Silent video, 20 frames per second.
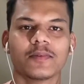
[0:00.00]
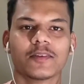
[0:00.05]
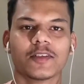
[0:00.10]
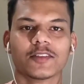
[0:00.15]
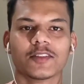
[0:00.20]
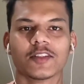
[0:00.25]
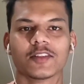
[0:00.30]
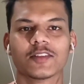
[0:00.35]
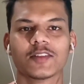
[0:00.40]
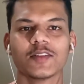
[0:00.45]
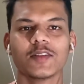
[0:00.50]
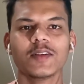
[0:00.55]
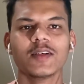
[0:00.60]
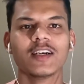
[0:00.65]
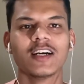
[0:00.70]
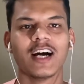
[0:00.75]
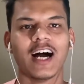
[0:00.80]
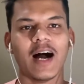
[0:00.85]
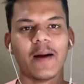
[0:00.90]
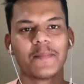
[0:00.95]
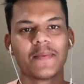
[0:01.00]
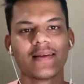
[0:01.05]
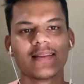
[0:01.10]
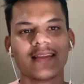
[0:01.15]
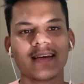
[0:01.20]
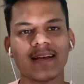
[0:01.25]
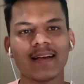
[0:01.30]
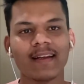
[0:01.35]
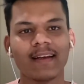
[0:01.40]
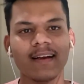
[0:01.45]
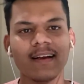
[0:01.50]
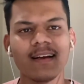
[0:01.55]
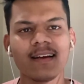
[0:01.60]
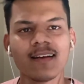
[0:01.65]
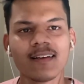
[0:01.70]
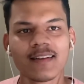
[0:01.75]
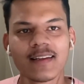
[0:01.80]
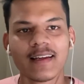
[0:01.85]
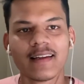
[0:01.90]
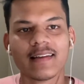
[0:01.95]
दोस्तों आपने देख लिया
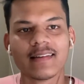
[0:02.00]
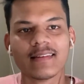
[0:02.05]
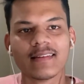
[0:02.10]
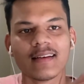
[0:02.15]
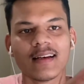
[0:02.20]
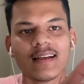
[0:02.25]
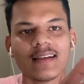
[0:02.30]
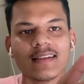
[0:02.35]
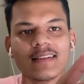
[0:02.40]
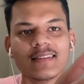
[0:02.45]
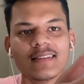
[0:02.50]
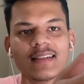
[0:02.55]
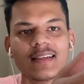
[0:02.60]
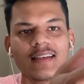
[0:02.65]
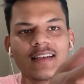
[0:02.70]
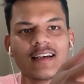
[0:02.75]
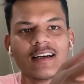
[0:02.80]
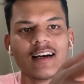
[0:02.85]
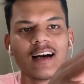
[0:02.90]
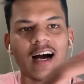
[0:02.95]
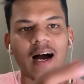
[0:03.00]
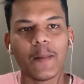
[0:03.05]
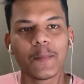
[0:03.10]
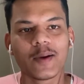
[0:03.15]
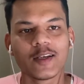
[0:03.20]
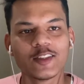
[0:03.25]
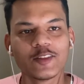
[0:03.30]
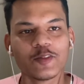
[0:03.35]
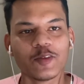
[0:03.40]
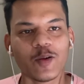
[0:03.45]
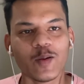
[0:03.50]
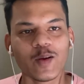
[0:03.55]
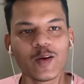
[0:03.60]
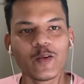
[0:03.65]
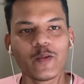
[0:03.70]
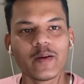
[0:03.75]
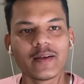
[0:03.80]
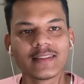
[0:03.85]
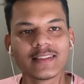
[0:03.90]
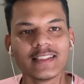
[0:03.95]
कि कितना इजीली आपका जो
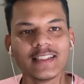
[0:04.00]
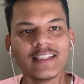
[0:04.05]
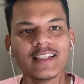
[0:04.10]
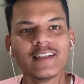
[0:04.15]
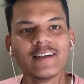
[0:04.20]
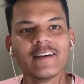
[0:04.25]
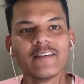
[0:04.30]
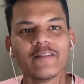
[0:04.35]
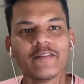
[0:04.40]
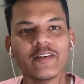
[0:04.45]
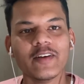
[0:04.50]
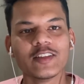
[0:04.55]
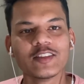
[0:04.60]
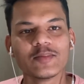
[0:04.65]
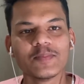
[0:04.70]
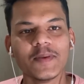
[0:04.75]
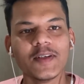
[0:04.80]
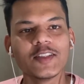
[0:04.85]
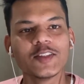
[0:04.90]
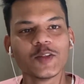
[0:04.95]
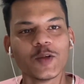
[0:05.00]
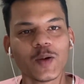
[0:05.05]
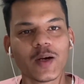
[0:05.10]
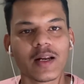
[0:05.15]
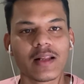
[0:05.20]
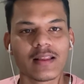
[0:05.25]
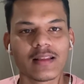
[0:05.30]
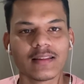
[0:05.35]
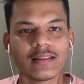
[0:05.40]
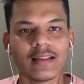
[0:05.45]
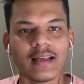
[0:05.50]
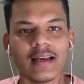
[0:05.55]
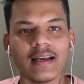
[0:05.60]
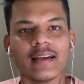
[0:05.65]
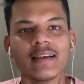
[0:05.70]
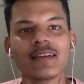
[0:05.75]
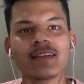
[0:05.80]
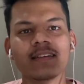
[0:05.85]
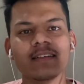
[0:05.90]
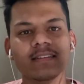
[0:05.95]
फॉलोअर्स है फेसबुक में शो कर सकता है
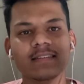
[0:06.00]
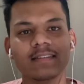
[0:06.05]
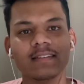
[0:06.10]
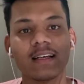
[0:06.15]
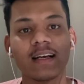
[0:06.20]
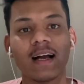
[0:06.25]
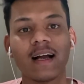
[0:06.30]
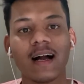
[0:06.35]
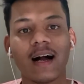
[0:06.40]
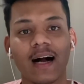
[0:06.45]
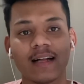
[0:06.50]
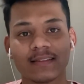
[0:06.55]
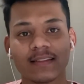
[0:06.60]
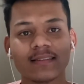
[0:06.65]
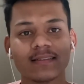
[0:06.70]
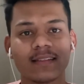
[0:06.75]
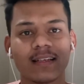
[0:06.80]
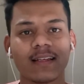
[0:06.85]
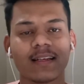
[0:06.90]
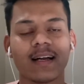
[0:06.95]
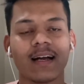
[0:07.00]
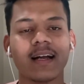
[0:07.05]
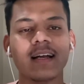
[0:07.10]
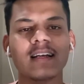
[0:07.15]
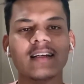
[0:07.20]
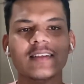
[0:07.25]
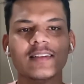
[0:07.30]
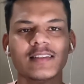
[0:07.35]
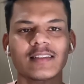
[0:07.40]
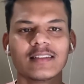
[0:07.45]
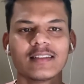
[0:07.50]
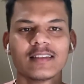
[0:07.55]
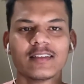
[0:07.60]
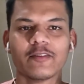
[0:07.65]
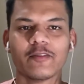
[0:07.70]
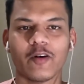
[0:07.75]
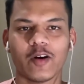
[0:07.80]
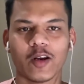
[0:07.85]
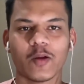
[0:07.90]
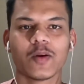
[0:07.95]
कितना आसान तरीका है
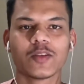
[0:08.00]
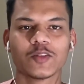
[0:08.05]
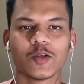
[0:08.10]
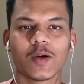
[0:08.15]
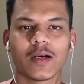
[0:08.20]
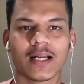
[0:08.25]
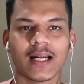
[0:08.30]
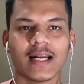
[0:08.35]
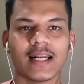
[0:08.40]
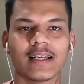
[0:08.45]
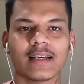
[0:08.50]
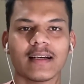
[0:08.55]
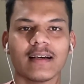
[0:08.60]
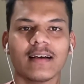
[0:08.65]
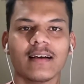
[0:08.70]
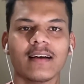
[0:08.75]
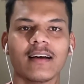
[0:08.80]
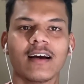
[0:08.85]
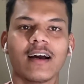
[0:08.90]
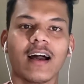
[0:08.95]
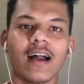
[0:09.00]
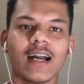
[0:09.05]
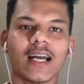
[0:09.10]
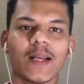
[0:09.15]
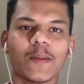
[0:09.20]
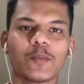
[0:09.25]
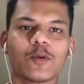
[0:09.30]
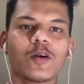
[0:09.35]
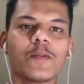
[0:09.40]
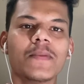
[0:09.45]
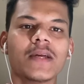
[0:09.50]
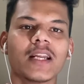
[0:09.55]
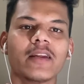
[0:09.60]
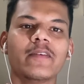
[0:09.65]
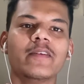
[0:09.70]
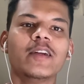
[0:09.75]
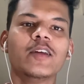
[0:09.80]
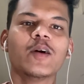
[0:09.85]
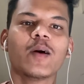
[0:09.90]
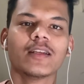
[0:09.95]
फॉलोअर शो कराने का अगर आपको मेरा
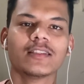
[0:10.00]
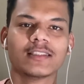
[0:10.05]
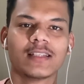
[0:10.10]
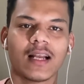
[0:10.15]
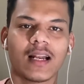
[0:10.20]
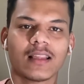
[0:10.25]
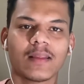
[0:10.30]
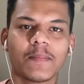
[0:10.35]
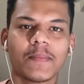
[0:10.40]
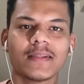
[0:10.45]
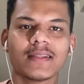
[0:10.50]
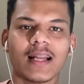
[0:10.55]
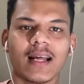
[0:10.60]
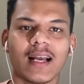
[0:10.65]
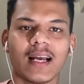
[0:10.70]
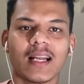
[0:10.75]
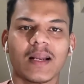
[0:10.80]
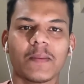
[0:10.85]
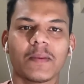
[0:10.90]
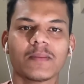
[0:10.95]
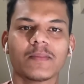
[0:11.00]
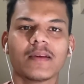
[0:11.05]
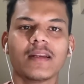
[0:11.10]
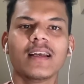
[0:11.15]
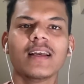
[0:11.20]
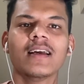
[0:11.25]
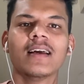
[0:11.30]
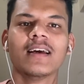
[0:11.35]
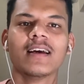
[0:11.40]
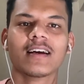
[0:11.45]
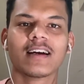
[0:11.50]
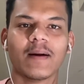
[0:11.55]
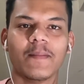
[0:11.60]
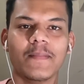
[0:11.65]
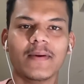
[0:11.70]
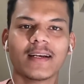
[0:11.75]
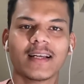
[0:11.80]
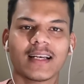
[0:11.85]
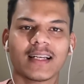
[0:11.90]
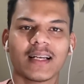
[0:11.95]
वीडियो अच्छा लगता है प्लीज़ लाइक करना मत बोले
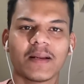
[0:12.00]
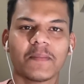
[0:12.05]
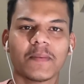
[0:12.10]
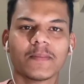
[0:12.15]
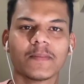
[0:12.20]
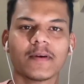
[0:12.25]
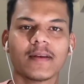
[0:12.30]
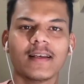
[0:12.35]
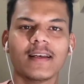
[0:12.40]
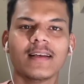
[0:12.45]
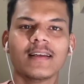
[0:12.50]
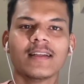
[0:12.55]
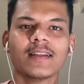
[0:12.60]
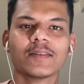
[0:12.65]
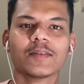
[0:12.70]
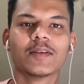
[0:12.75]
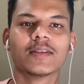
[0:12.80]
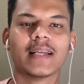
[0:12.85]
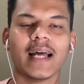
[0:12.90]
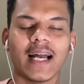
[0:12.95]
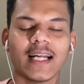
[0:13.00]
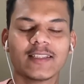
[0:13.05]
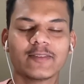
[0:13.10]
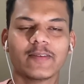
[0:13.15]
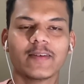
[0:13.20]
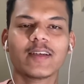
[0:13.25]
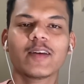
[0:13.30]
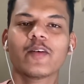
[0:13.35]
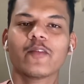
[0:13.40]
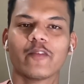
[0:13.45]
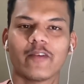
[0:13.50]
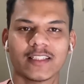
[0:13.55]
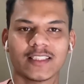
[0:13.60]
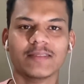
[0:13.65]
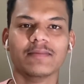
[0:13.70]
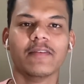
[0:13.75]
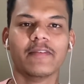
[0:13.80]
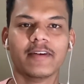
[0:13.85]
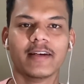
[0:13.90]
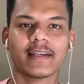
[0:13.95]
कमेंट करना मत बोले तो थैंक्स फॉर वॉचिंग
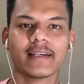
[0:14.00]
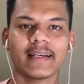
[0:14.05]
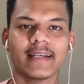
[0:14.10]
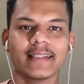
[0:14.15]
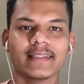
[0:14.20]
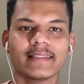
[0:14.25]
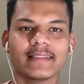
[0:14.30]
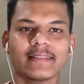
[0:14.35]
माई वीडियो गाइस